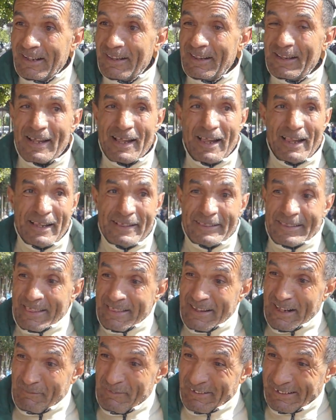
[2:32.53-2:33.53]
لا انت
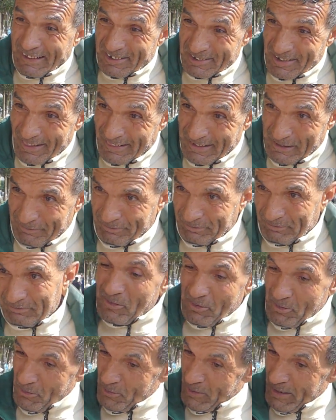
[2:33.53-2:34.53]
ظاهر فيك راجل نظيف
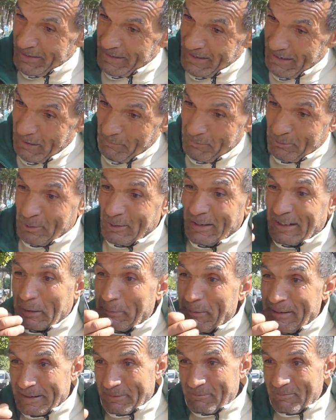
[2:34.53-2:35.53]
وانا الحمد لله
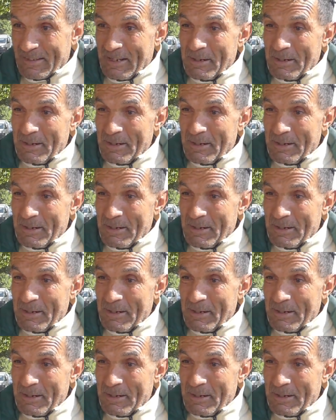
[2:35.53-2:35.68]
كبير